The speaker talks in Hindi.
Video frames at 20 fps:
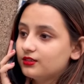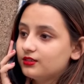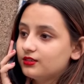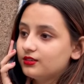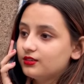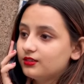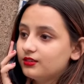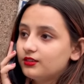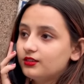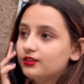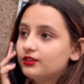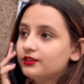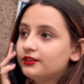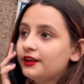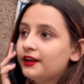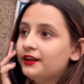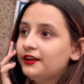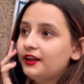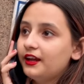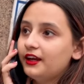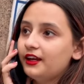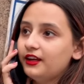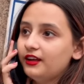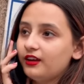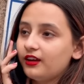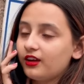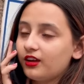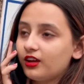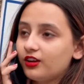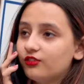कहाँ जाएगी नहीं, नहीं
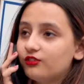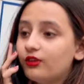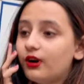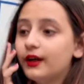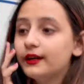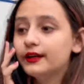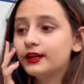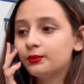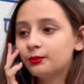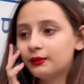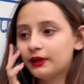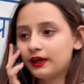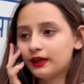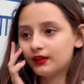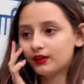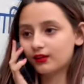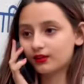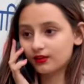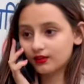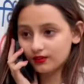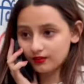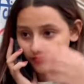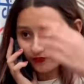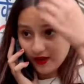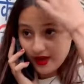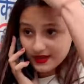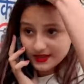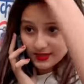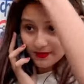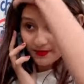वाटर पार्क वैसे